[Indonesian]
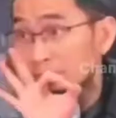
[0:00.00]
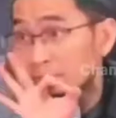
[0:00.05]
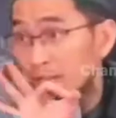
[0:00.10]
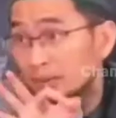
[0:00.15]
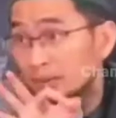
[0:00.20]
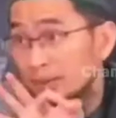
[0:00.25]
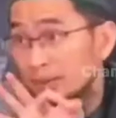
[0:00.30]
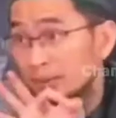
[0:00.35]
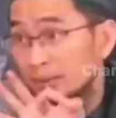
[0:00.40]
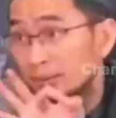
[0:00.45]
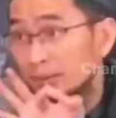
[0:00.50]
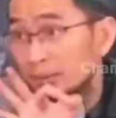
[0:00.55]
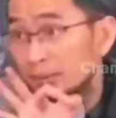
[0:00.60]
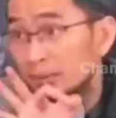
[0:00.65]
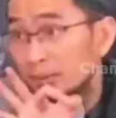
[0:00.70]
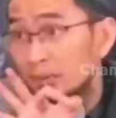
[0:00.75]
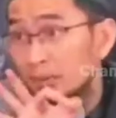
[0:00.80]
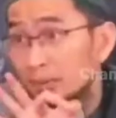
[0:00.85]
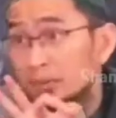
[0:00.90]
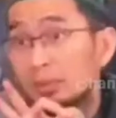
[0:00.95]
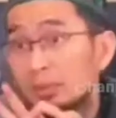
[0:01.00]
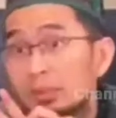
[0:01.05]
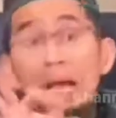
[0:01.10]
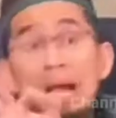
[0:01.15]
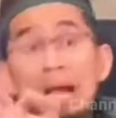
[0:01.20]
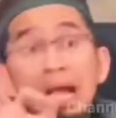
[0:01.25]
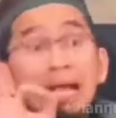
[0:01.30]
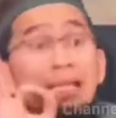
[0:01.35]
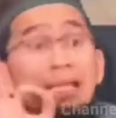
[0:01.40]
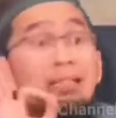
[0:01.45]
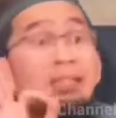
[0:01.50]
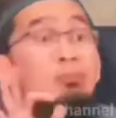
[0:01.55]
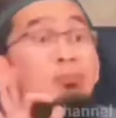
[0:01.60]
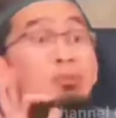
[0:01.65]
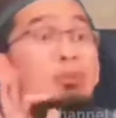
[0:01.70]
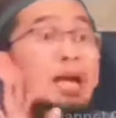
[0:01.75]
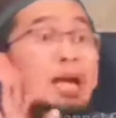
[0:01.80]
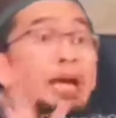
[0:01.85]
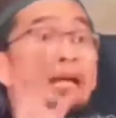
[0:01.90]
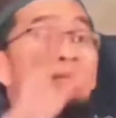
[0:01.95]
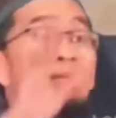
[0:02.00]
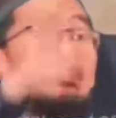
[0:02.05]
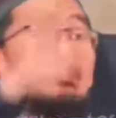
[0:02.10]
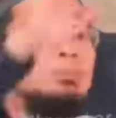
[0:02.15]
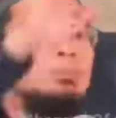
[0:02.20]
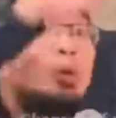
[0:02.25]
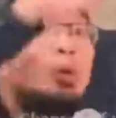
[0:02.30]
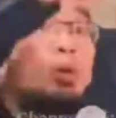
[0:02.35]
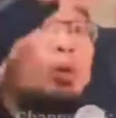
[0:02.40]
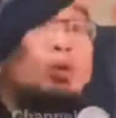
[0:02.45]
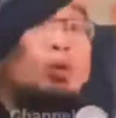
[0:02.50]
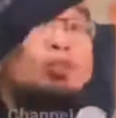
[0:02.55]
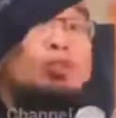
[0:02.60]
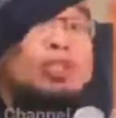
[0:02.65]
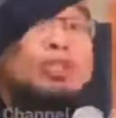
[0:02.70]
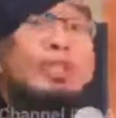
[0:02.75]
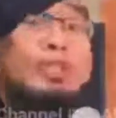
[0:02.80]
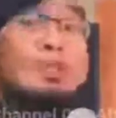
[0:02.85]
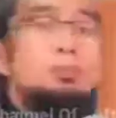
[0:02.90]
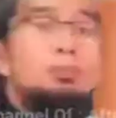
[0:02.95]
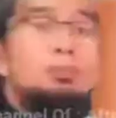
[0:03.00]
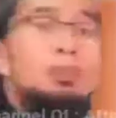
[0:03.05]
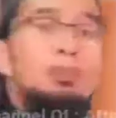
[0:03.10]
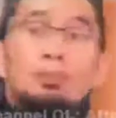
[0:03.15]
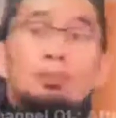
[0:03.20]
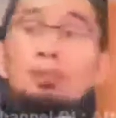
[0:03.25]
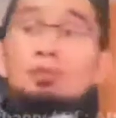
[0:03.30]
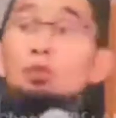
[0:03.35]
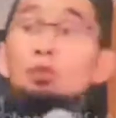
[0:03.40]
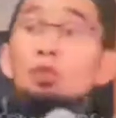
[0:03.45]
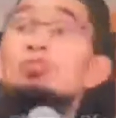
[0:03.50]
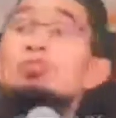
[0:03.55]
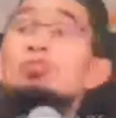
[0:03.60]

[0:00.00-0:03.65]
wa taala akan dimudahkan semua urusan hidupnya termasuk